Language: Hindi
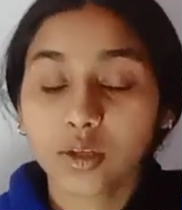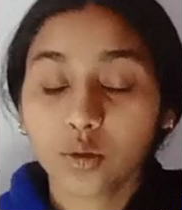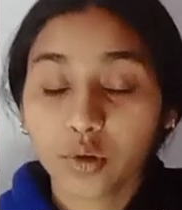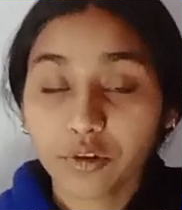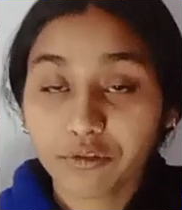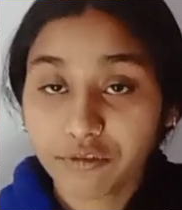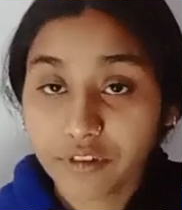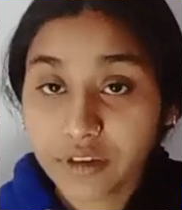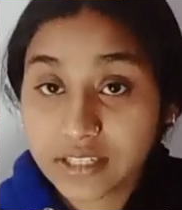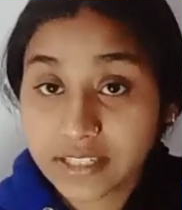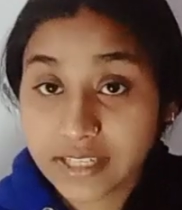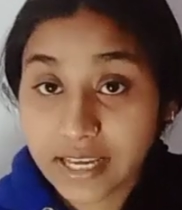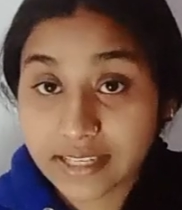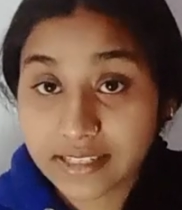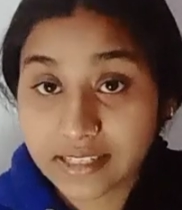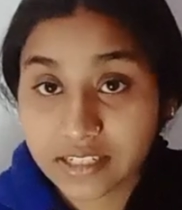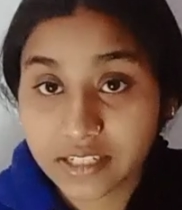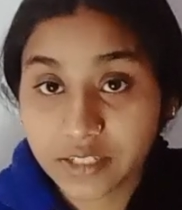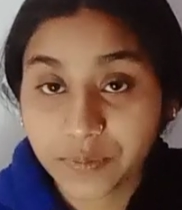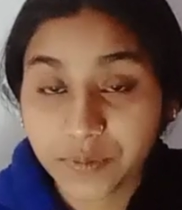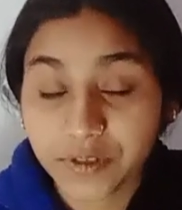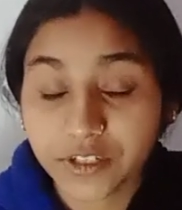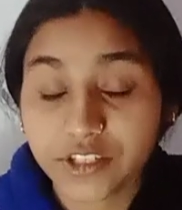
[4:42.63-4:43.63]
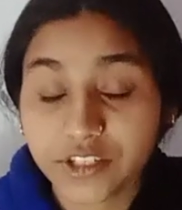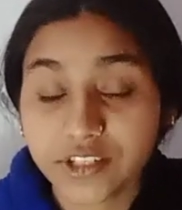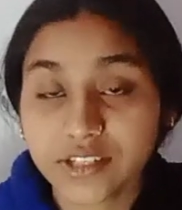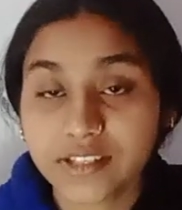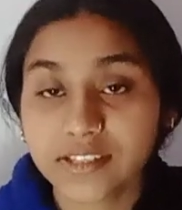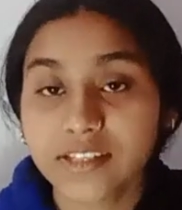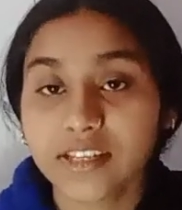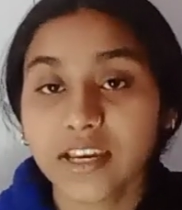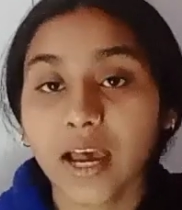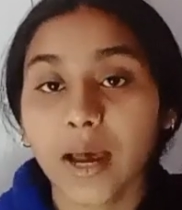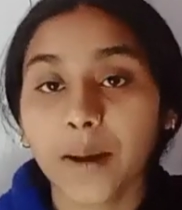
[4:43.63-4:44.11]
कोई फिक्स एसेट्स परचेज
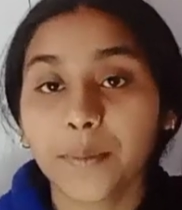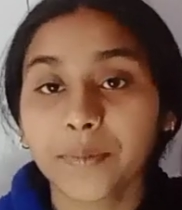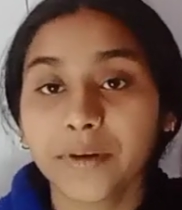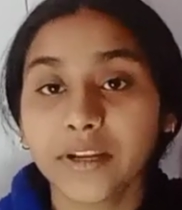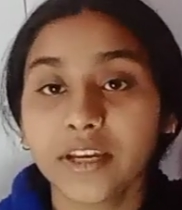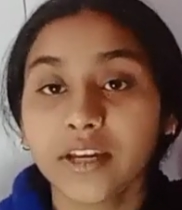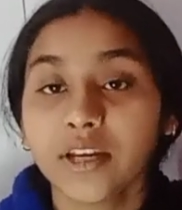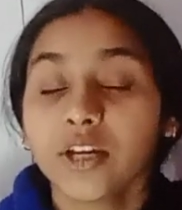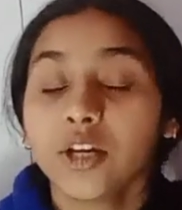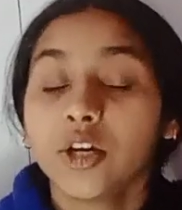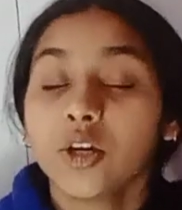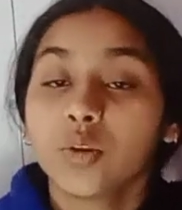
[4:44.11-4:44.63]
किया आपने